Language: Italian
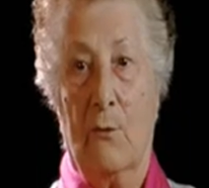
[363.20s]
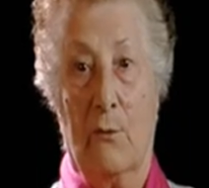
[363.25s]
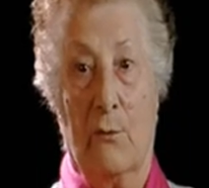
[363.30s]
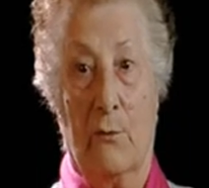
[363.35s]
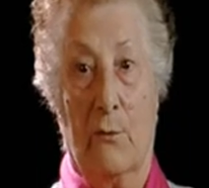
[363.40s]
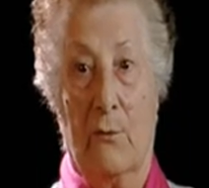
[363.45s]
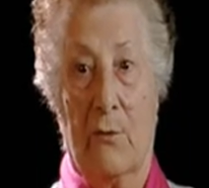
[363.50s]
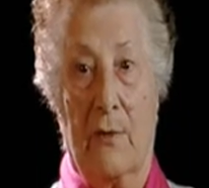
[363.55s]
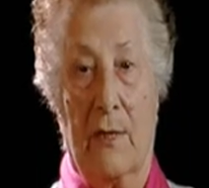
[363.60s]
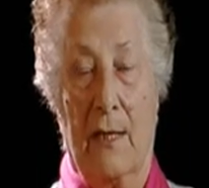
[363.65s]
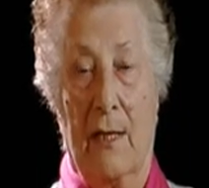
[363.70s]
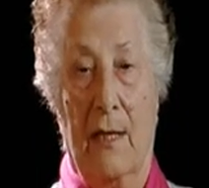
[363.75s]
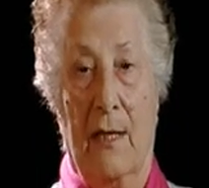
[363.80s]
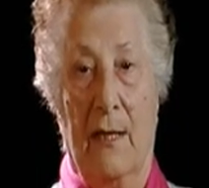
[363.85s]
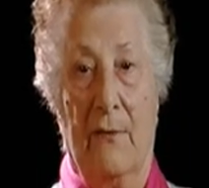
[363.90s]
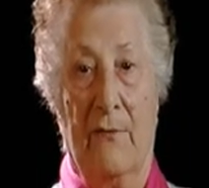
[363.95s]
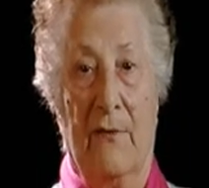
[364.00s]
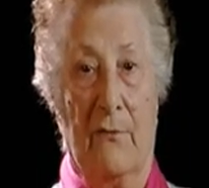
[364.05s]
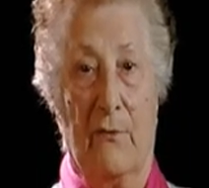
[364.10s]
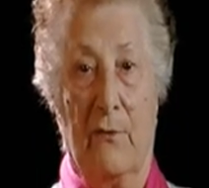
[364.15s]
a coloro
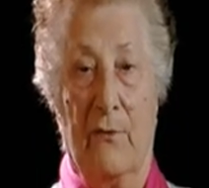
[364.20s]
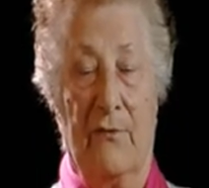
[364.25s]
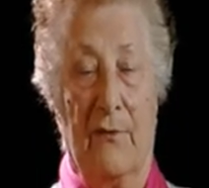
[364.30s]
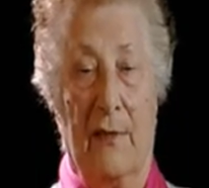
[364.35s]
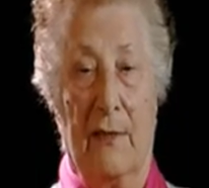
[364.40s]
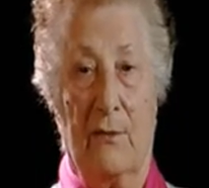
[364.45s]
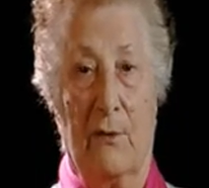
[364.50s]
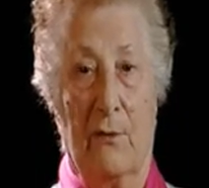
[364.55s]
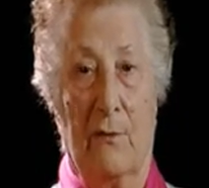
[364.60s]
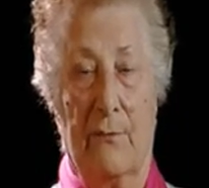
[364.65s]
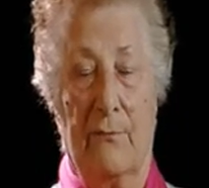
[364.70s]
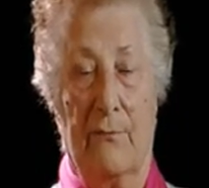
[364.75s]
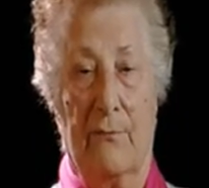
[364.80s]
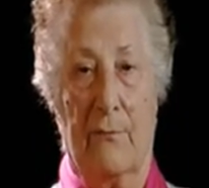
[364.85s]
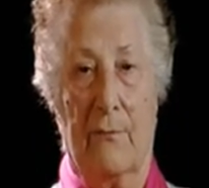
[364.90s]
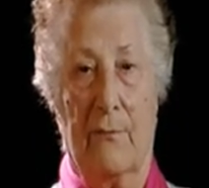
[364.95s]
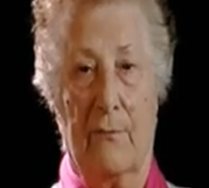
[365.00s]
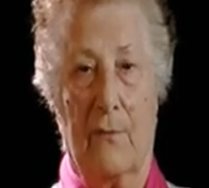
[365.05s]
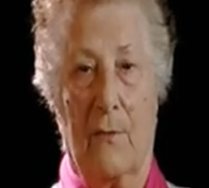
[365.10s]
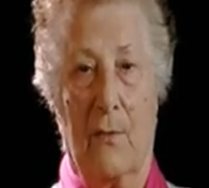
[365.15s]
che avevano
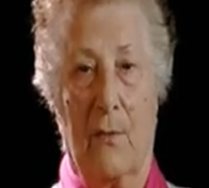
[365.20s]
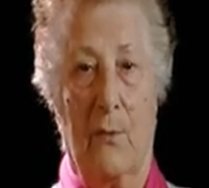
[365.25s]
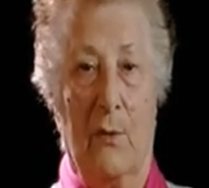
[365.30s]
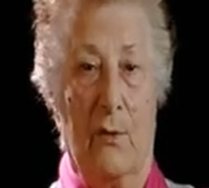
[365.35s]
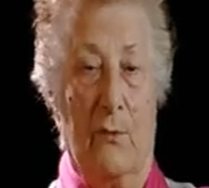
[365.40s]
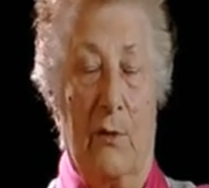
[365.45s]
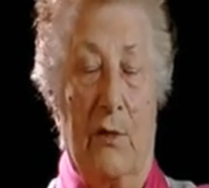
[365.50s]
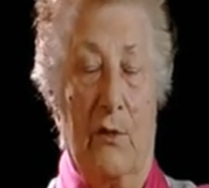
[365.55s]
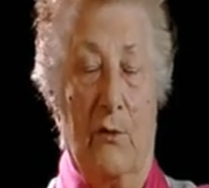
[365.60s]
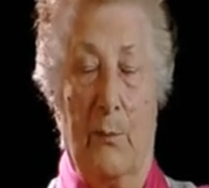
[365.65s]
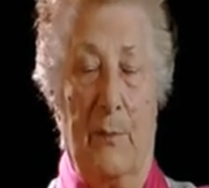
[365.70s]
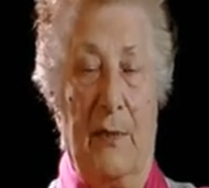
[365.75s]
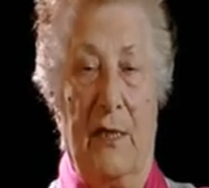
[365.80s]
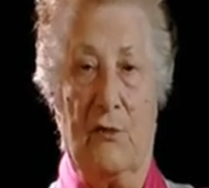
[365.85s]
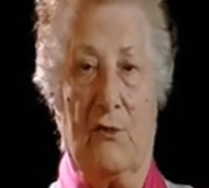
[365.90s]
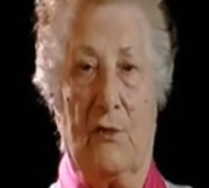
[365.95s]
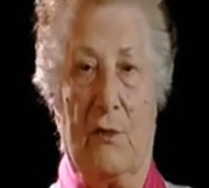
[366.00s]
fatto quello che io